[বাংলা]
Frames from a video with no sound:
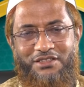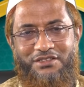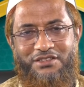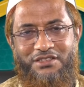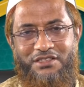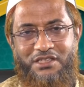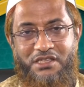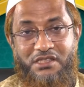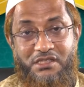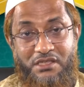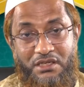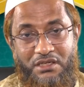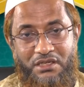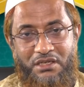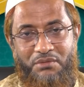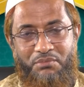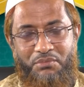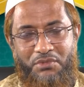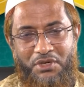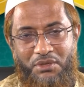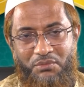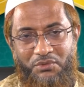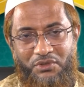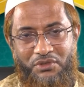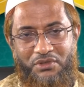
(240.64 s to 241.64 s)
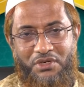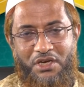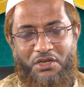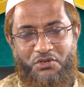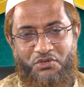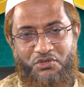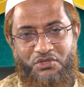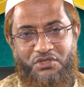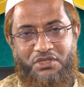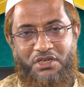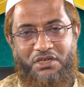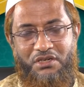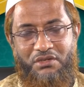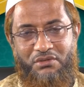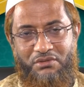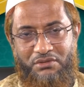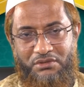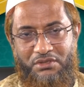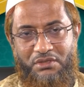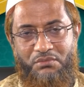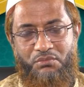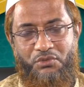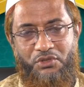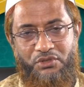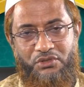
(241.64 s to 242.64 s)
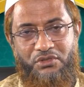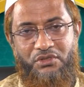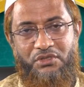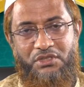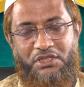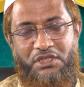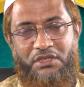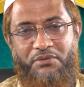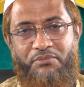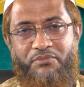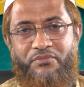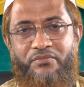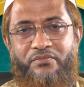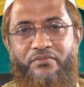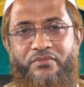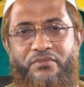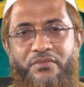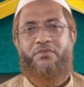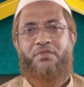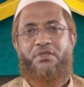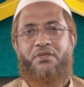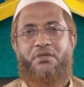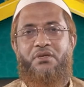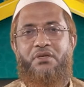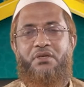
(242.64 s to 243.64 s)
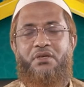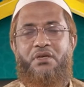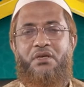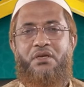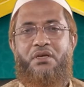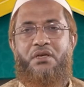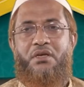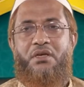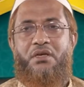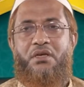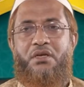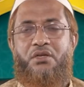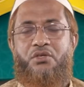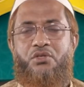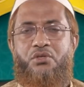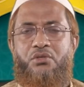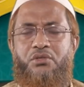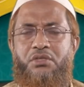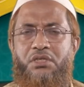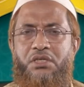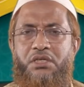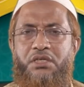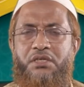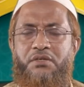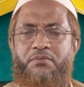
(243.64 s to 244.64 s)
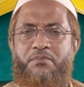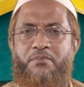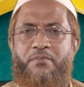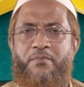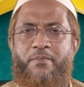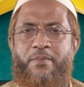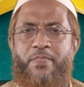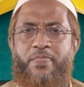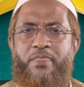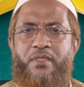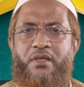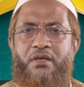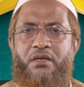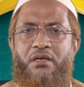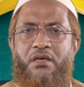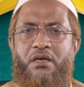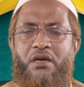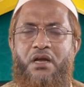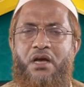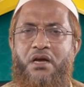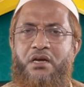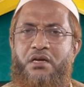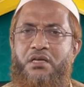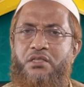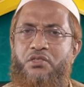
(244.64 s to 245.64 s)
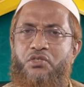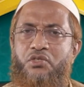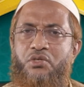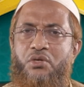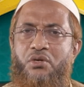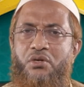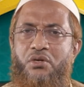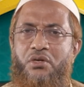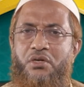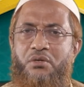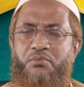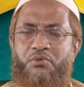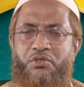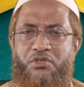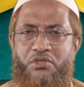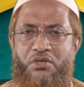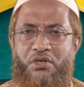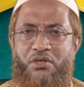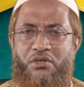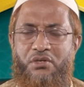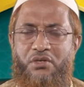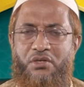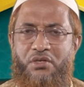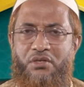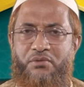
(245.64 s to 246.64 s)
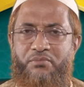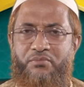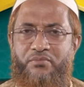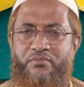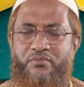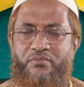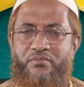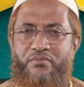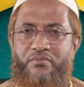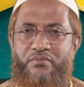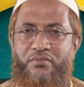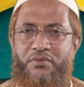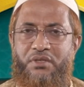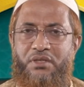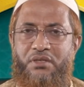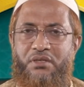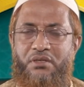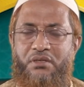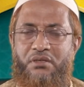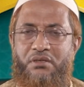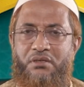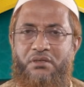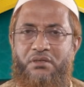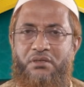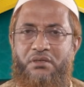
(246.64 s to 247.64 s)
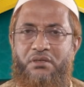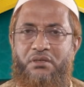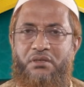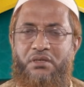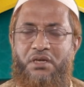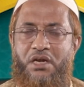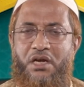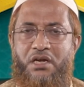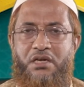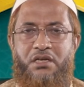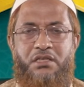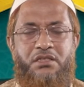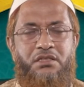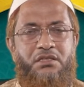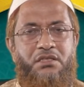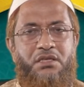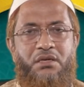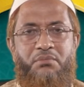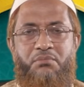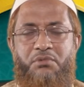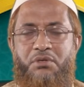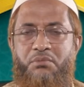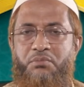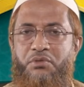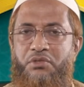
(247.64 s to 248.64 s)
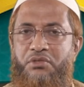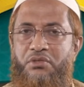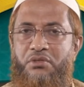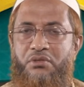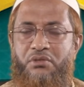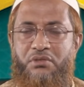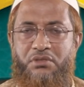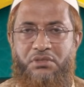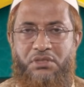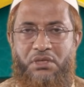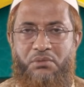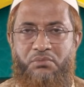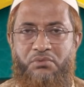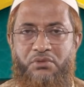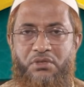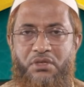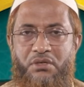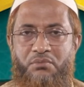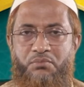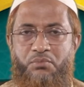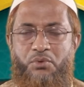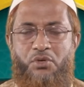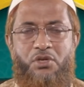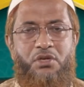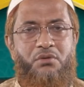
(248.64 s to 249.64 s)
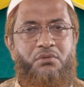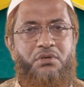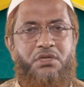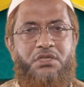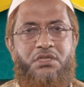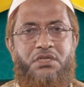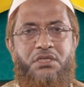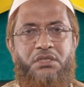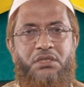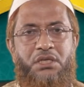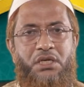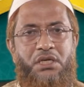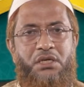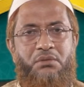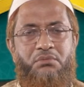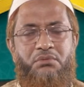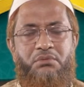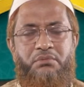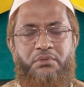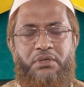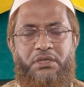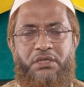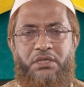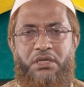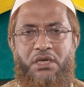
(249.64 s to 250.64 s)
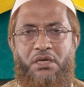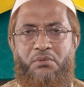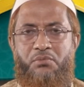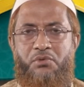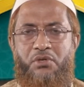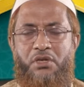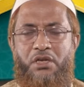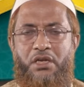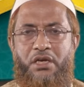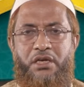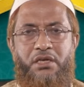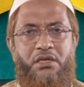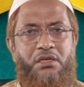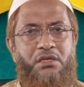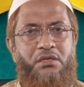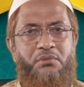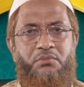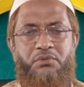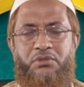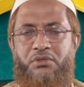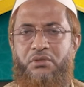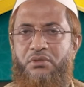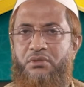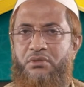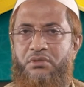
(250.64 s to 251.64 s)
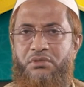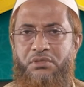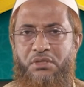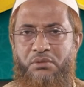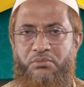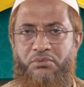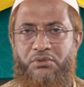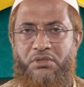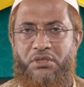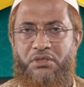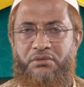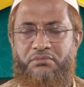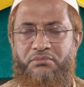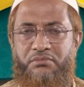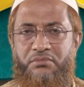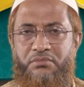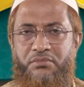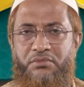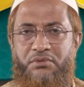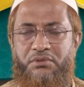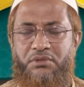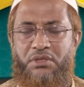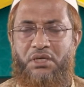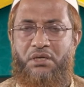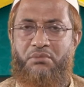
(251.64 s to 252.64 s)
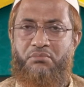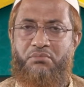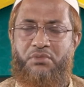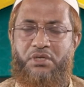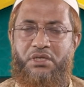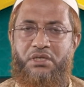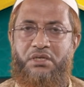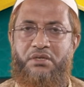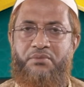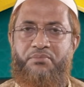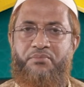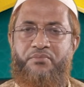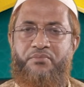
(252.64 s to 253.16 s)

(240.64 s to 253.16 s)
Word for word: রাখতেন কাপ নামক আনুষ্ঠানিকতার মধ্য দিয়ে সুতরাং রাকাত সংখ্যা বিষয় নাই রাকাত নিয়ে আমরা বিতর্কে যাব না পরিভাষা তারাবি বা কিয়ামন লাইল নিয়ে বিতর্কে যাব না আমরা